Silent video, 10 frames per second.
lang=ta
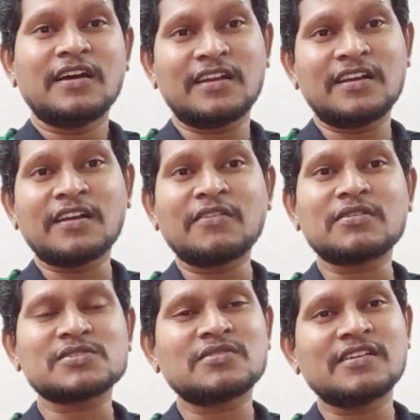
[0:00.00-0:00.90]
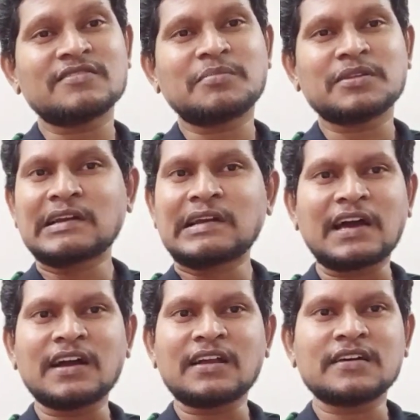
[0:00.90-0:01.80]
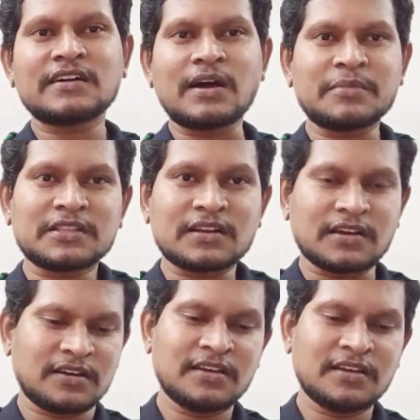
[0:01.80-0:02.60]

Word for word: என்னென்னா வர சொல்லி வந்து பார்த்தீங்கன்னா நாங்களாம் கிராமம் தானே